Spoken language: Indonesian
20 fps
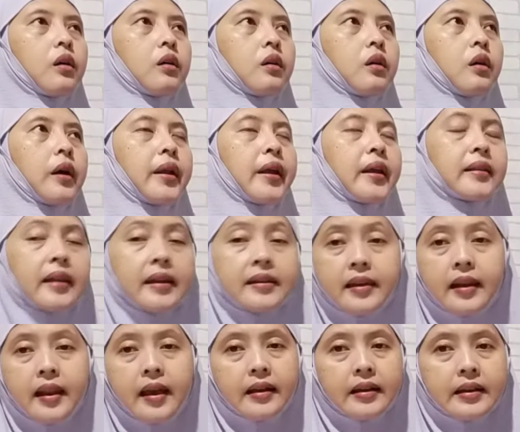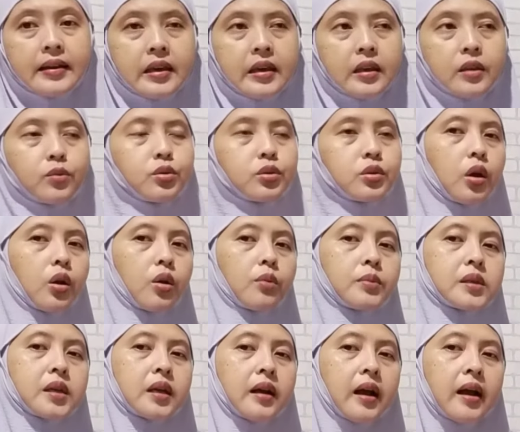ada yang tanya lagi terus kalau
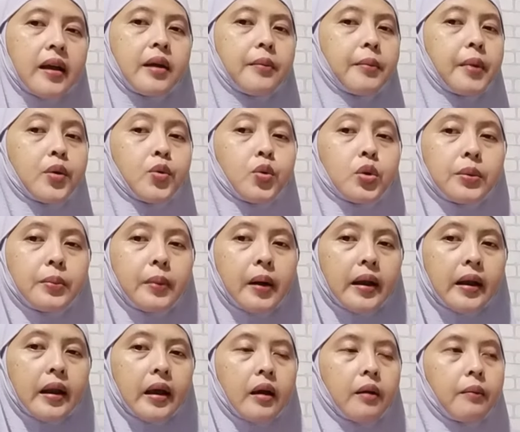misal nggak ada madu gimana